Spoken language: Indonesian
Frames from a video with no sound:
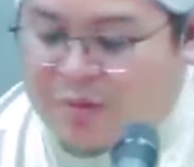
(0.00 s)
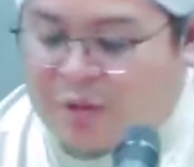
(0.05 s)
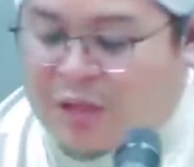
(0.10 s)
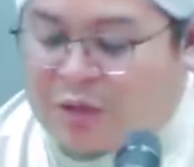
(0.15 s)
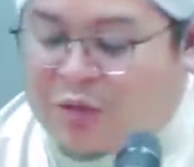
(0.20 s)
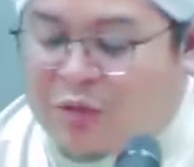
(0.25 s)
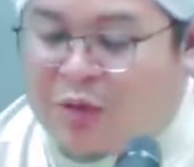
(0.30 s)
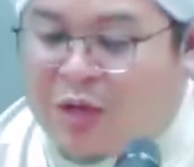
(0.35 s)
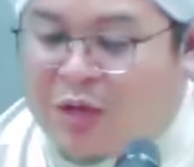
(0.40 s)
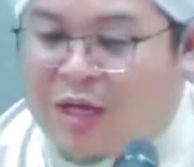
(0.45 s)
nah,
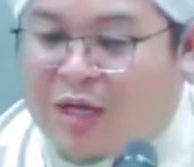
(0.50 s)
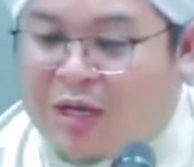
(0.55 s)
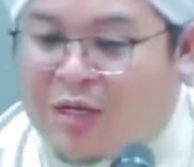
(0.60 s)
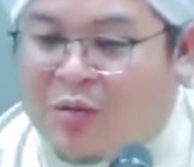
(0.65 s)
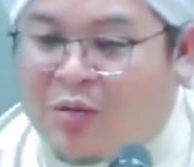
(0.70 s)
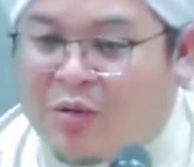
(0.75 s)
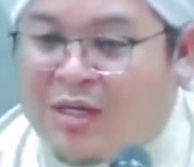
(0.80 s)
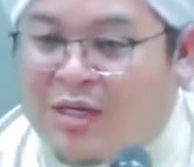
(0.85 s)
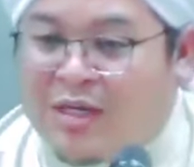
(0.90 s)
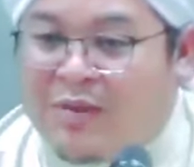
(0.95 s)
itu nang
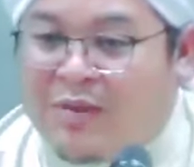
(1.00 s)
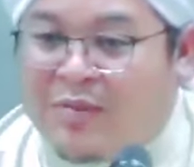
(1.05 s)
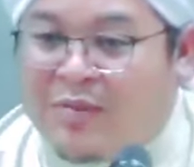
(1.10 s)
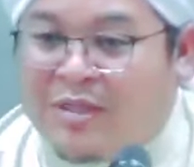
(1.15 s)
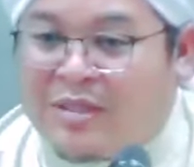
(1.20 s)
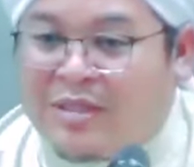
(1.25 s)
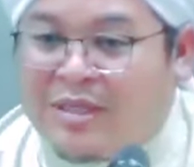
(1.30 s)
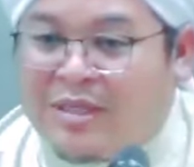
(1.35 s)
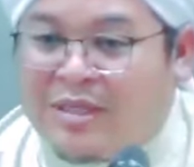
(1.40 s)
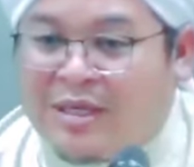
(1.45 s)
kedua tadi apa
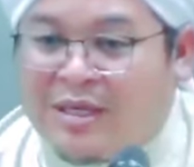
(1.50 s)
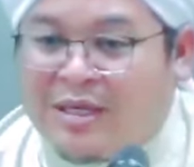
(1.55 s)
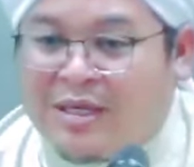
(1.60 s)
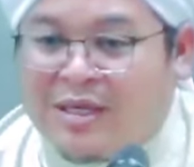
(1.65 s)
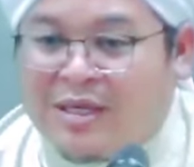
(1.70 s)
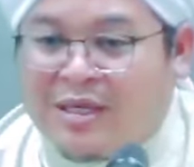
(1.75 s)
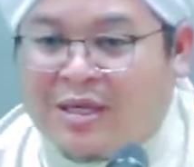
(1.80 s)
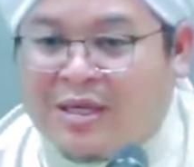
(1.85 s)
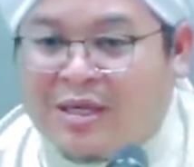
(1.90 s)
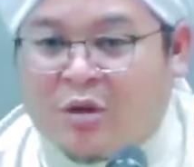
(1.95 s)
kisahnya
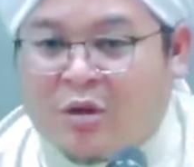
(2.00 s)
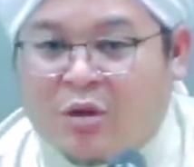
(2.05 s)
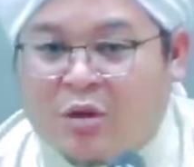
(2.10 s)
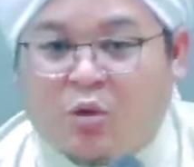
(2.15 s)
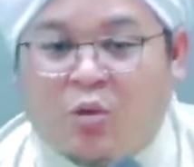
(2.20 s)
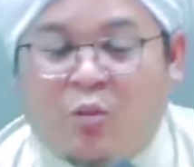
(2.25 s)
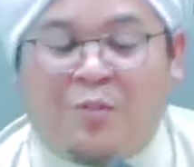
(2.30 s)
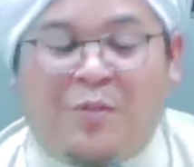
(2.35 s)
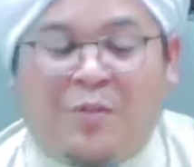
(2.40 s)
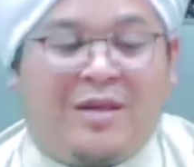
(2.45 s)

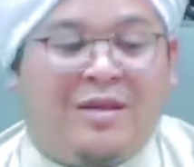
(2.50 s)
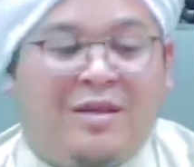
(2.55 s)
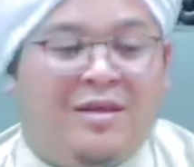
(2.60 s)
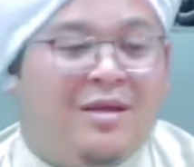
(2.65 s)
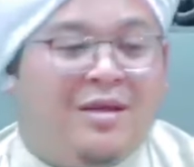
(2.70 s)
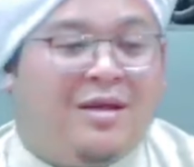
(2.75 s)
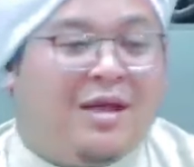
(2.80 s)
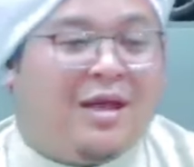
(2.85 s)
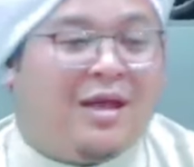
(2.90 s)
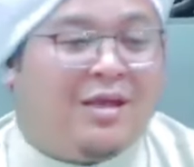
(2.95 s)

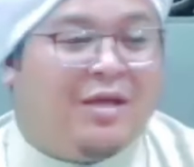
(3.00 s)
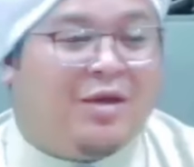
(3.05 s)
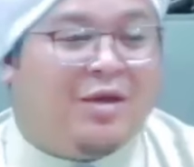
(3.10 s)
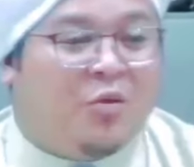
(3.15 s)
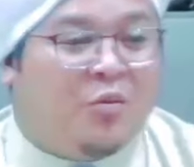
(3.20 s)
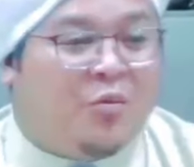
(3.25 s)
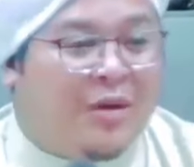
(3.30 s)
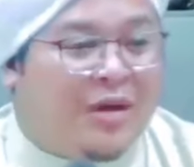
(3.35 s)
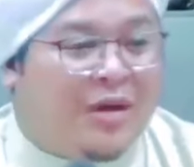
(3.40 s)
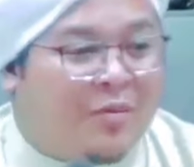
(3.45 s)
rupanya nang kayak
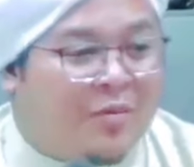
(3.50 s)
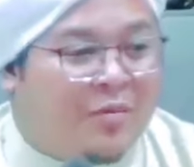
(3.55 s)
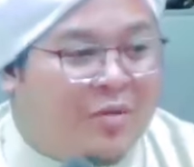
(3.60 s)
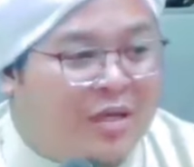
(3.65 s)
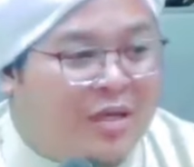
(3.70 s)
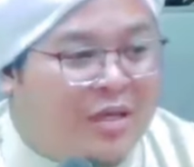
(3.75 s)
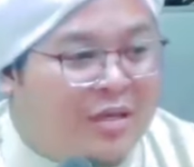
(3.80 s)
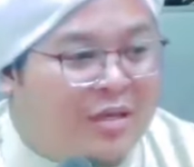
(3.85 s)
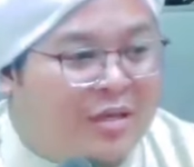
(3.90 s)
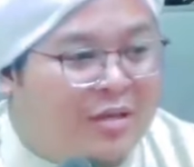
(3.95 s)
rupa
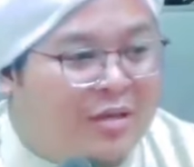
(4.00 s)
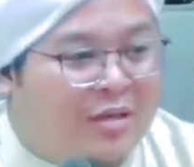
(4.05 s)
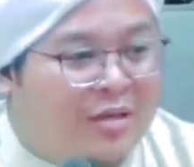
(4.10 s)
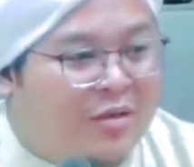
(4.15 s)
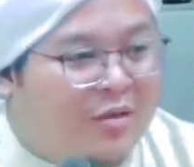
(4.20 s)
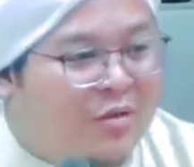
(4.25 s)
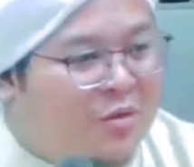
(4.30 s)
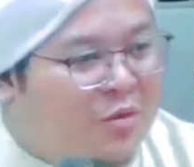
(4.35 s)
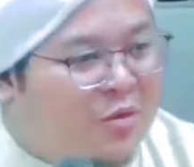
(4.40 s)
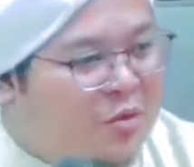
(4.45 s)
Nabi
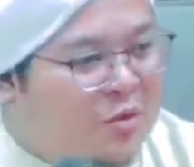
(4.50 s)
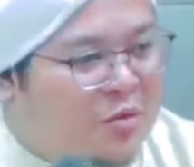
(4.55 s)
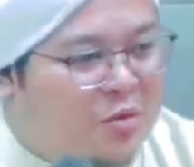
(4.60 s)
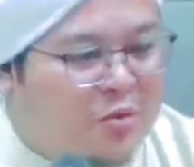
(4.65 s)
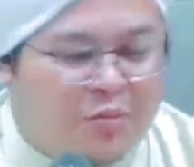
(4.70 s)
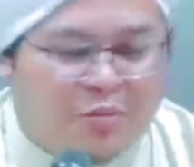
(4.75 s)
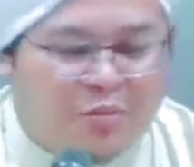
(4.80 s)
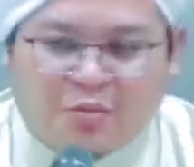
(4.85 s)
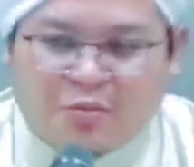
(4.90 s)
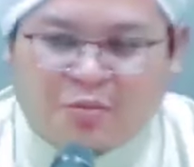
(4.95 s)

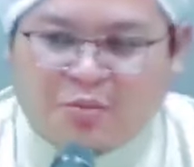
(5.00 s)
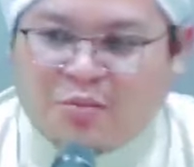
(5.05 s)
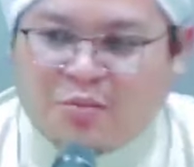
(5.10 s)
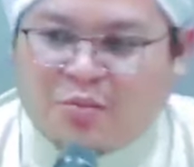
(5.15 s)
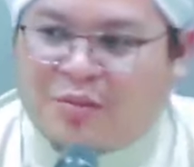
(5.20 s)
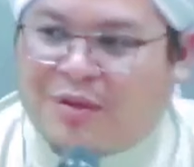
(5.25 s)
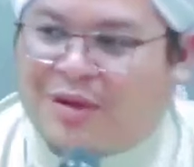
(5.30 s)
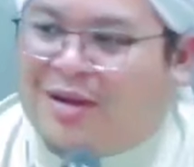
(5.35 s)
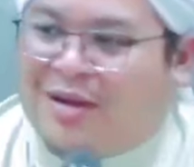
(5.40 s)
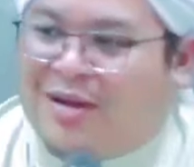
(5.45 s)
Yusuf
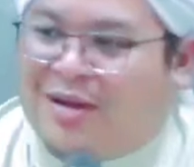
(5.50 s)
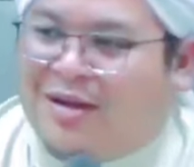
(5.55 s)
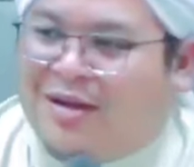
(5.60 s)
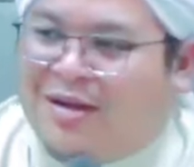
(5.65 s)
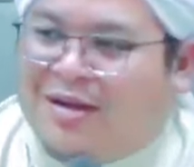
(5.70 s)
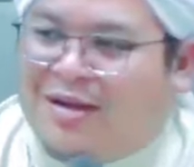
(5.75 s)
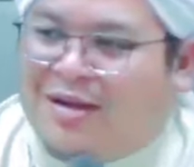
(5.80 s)
Beuh.